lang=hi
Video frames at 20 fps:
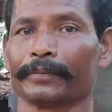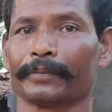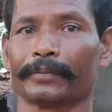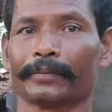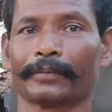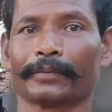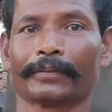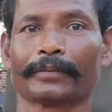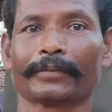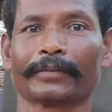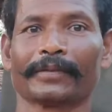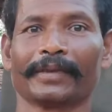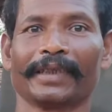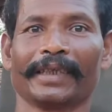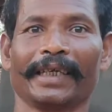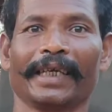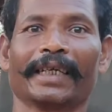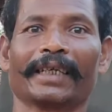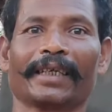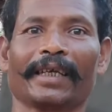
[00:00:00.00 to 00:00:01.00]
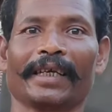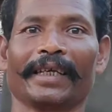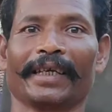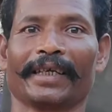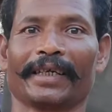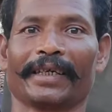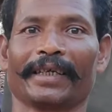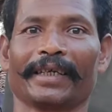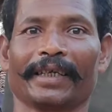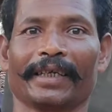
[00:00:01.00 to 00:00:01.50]
कितना था एक था
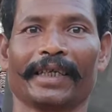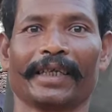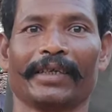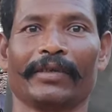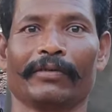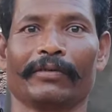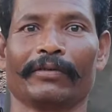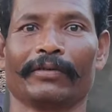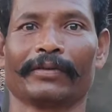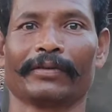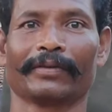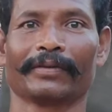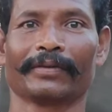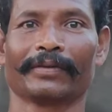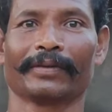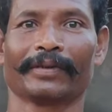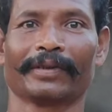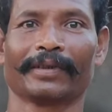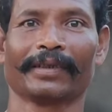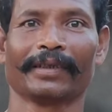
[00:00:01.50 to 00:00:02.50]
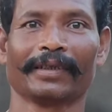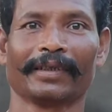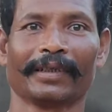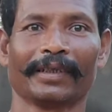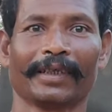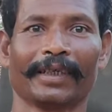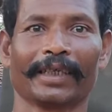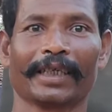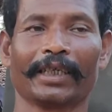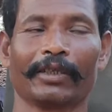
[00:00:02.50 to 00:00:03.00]
एक एक बस
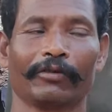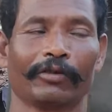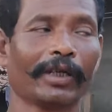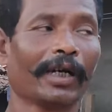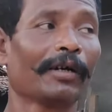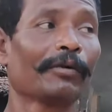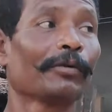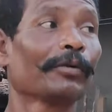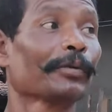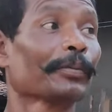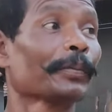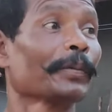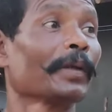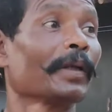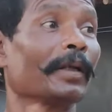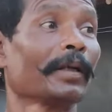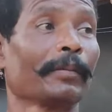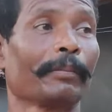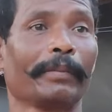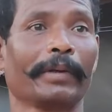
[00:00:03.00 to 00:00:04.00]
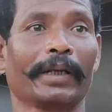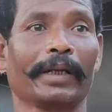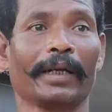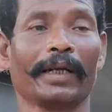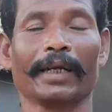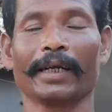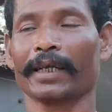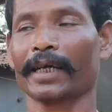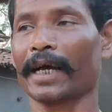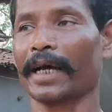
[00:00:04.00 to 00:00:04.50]
एक ही था वो
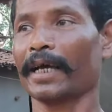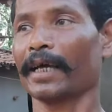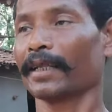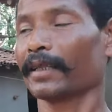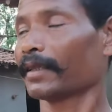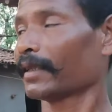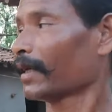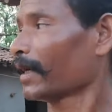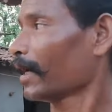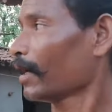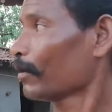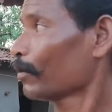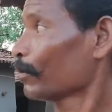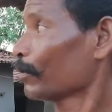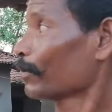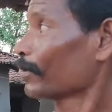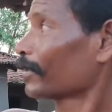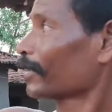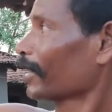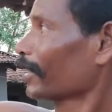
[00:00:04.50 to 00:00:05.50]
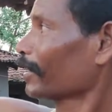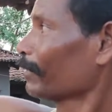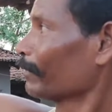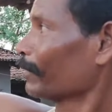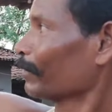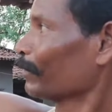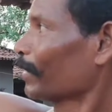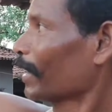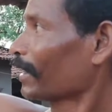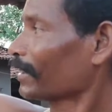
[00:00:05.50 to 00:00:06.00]
मेरा लड़का था वो छत
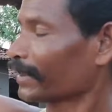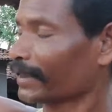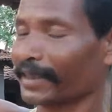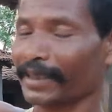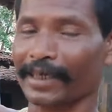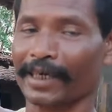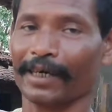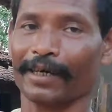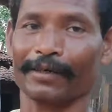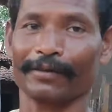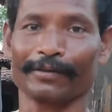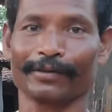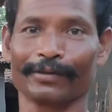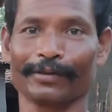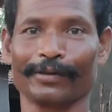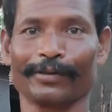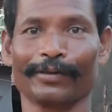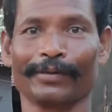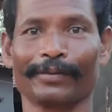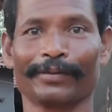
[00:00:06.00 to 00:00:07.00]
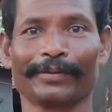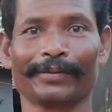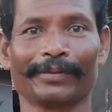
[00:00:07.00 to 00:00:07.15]
में वहाँ से देखा उसको